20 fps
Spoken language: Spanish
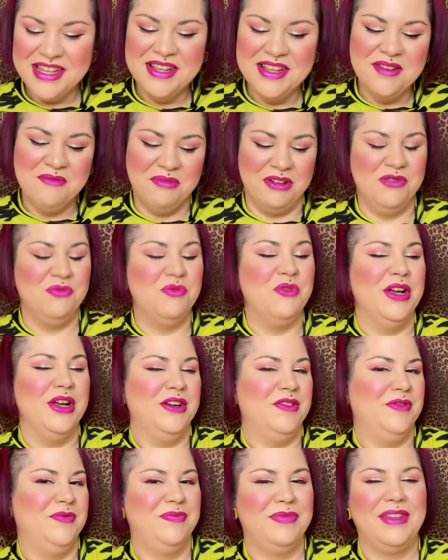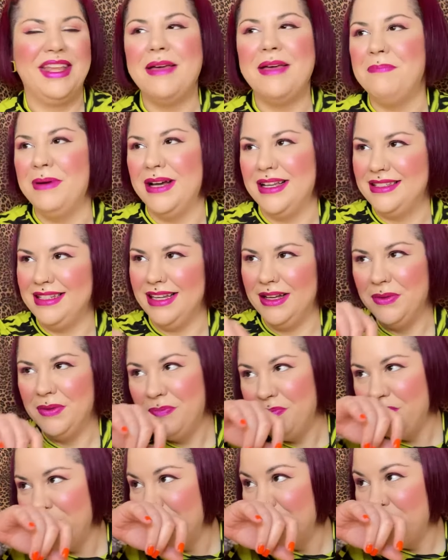Pues bueno, ¿qué pasa?
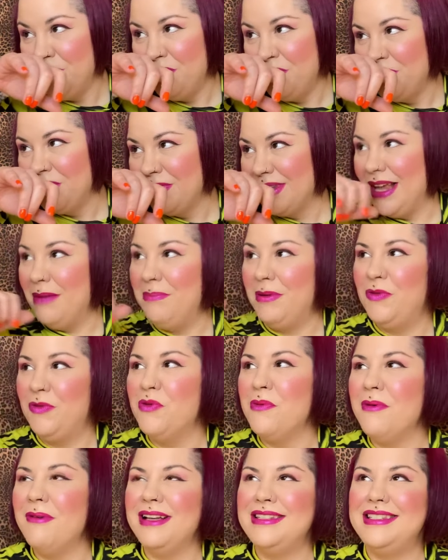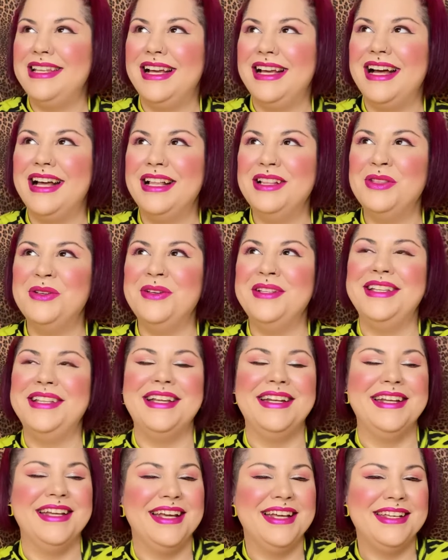Que el perfume va secando y
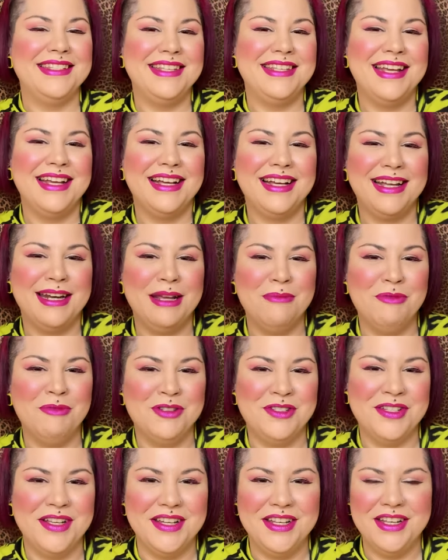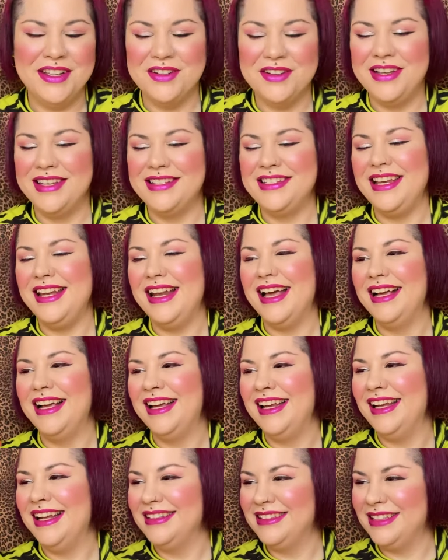tiene ese cremoserío y ese ylang
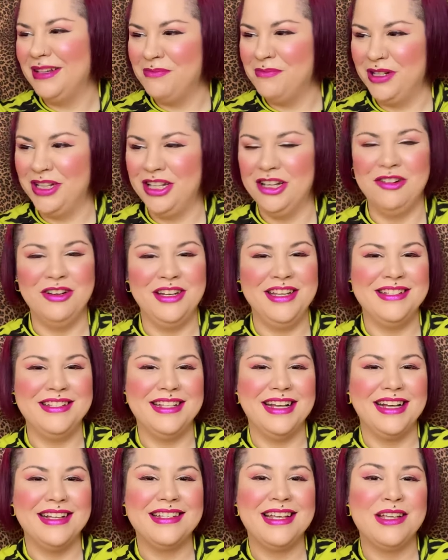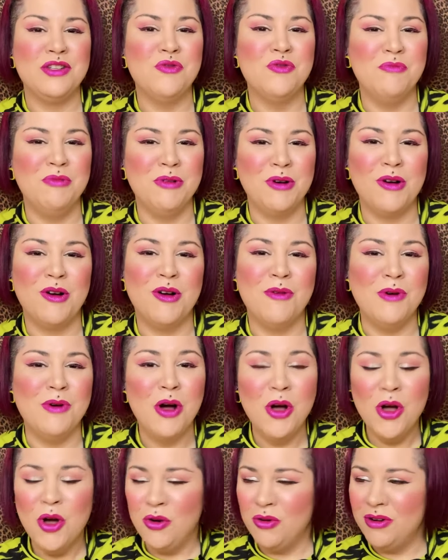ylang tan protagonista, que es que es un poco
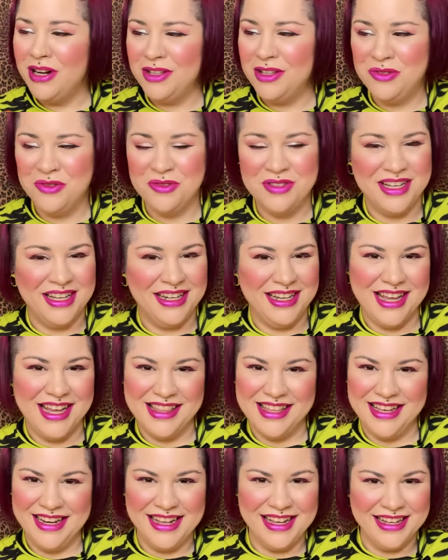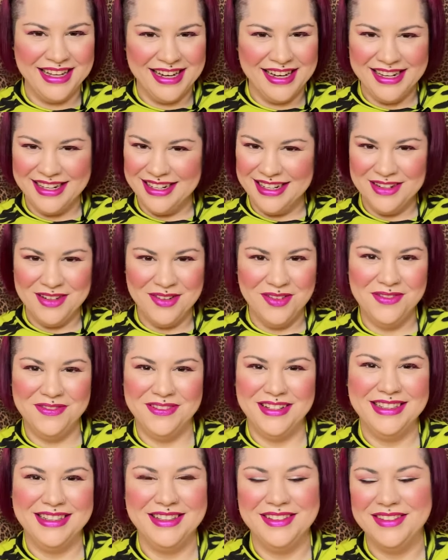como una chuchería de ylang ylang al
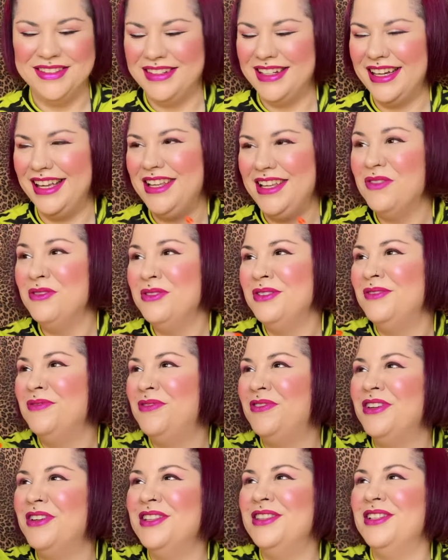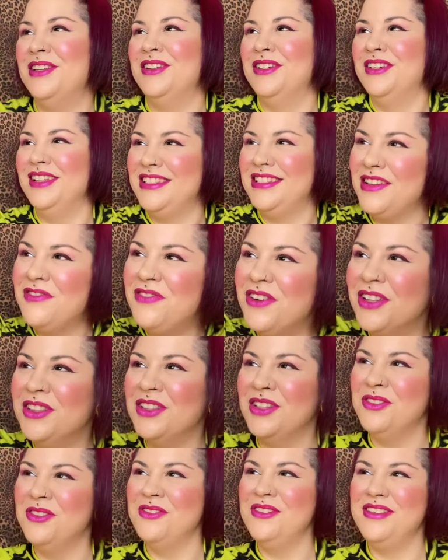olfato. Hay un fondo, ese
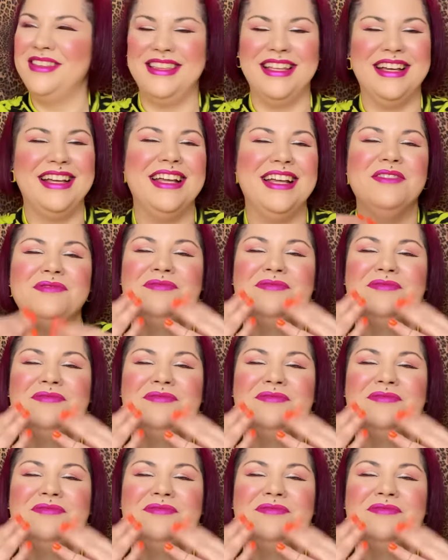fondo dulce que...